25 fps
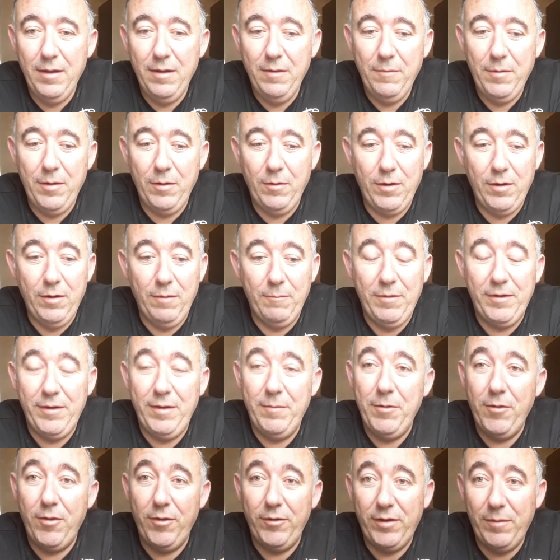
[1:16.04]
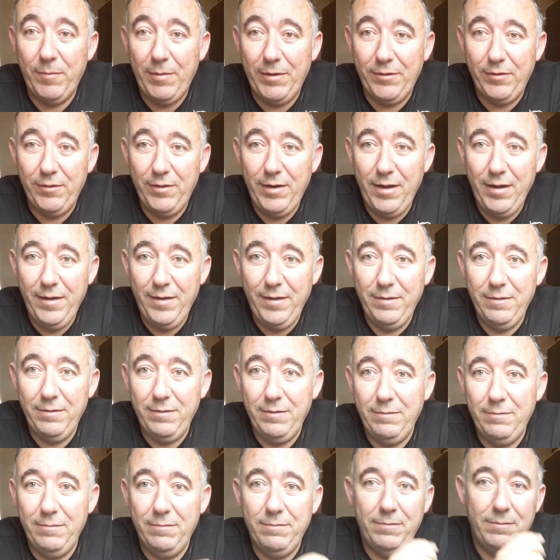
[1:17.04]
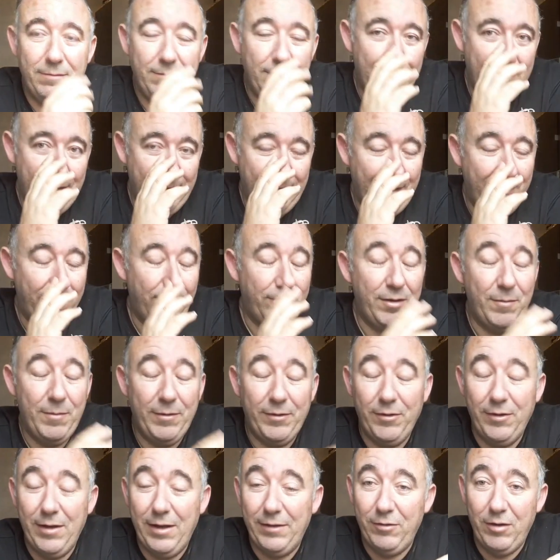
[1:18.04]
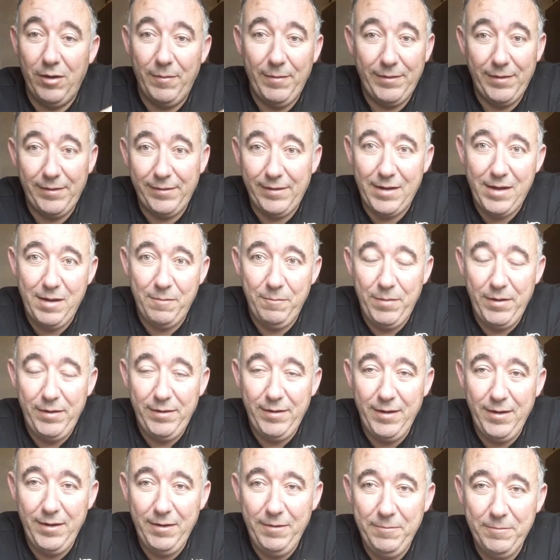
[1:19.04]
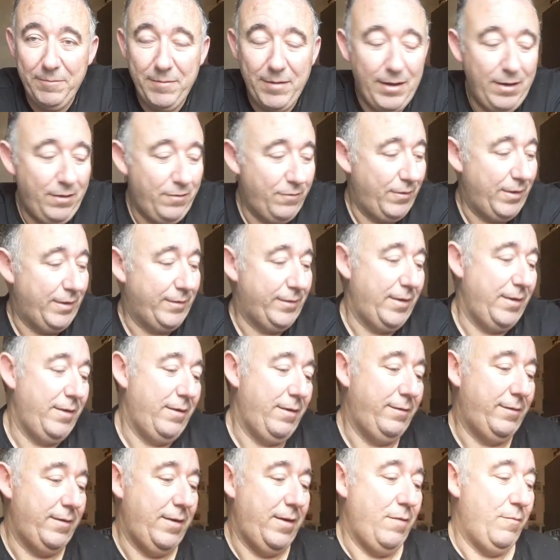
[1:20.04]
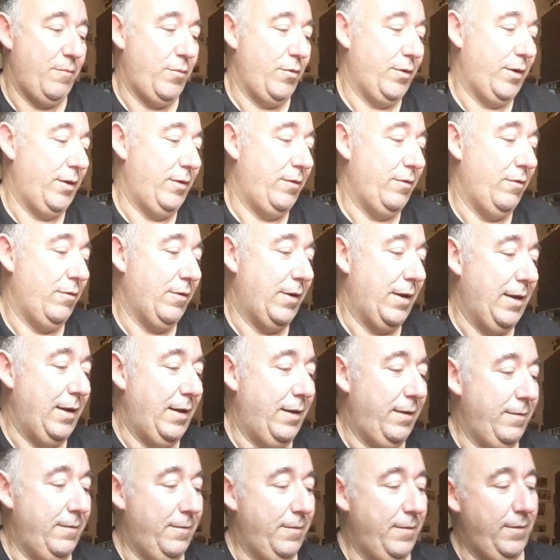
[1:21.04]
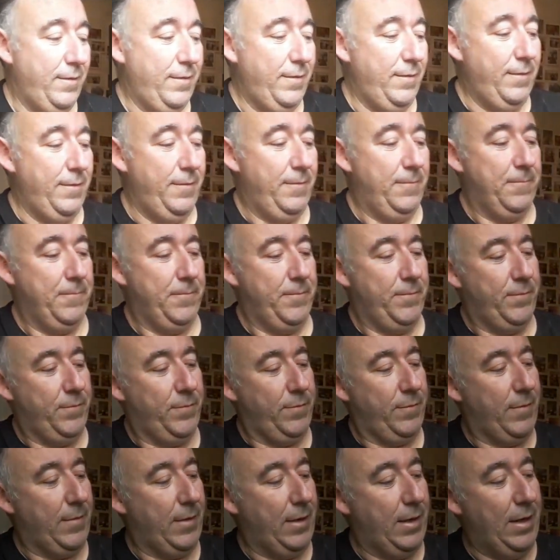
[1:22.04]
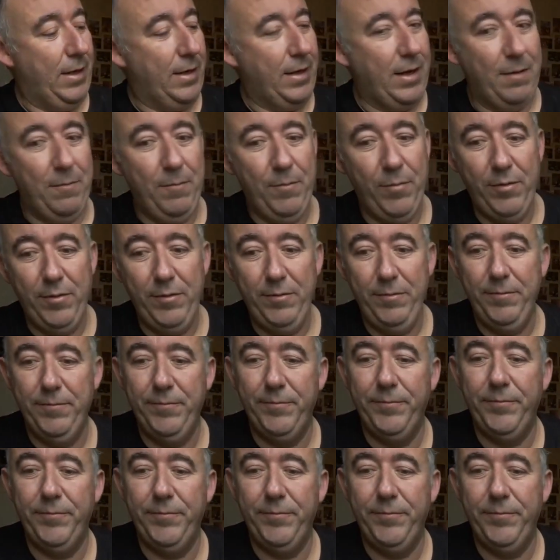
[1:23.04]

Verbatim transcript: Pero bueno, en principio 12 personas, de mm, esas 12 personas solamente 6 en pista, ¿vale? Os voy a enseñar un poquito lo que es el campo.